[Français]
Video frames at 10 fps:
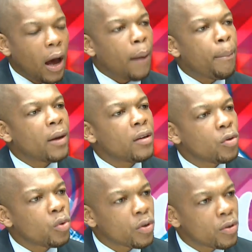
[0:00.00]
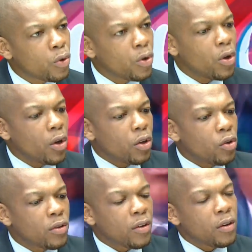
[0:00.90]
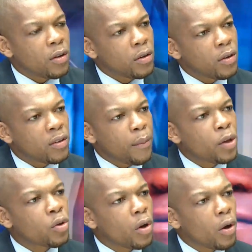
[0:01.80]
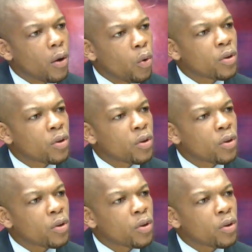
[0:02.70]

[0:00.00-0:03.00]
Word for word: à pas des tortues de, se mettre euh,